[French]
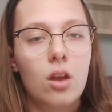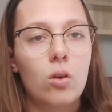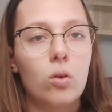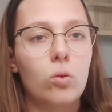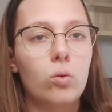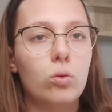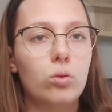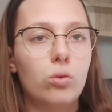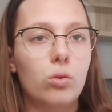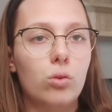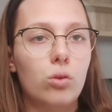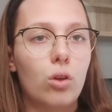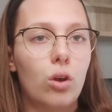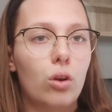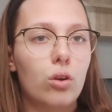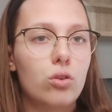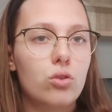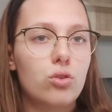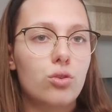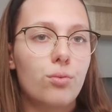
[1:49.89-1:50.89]
où
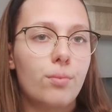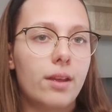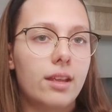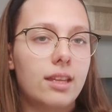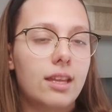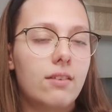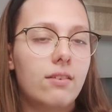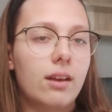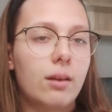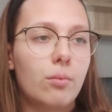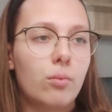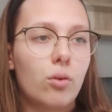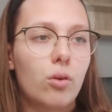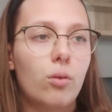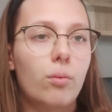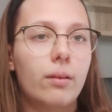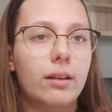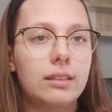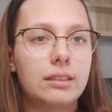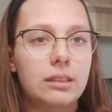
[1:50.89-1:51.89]
dedans je mettais vraiment
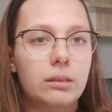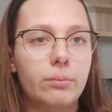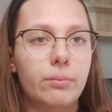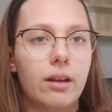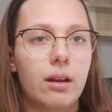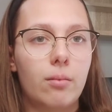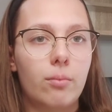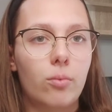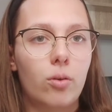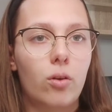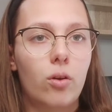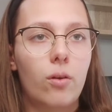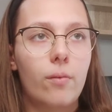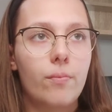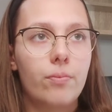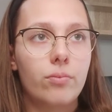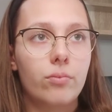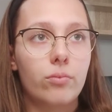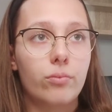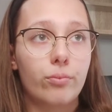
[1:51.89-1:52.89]
principalement,
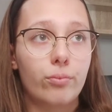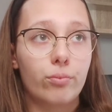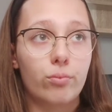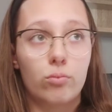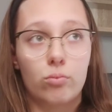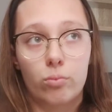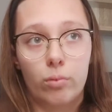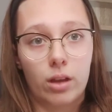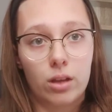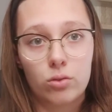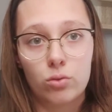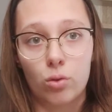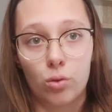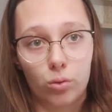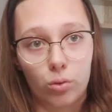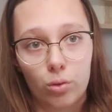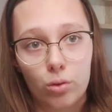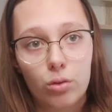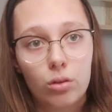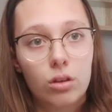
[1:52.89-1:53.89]
presque
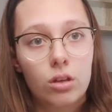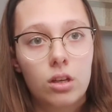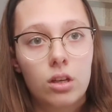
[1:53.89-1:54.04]
que,